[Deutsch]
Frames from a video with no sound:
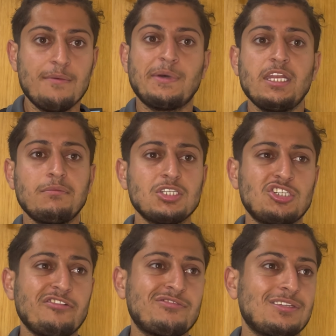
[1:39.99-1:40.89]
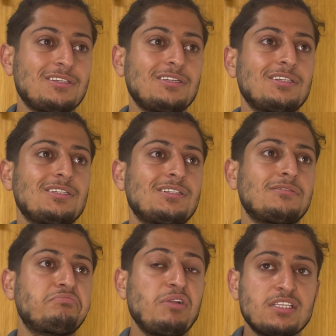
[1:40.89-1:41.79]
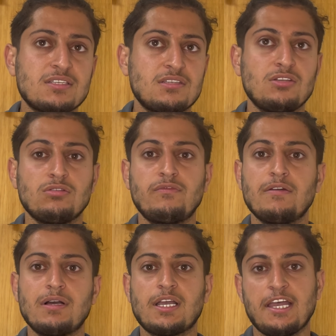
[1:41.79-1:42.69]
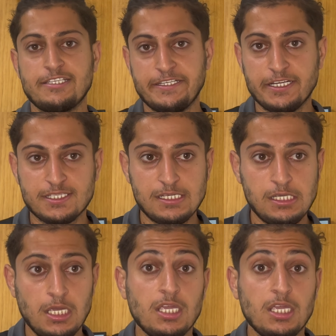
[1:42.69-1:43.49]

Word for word: Meine Mannschaft, äh, letzte Saison, wir waren Kreisliga C.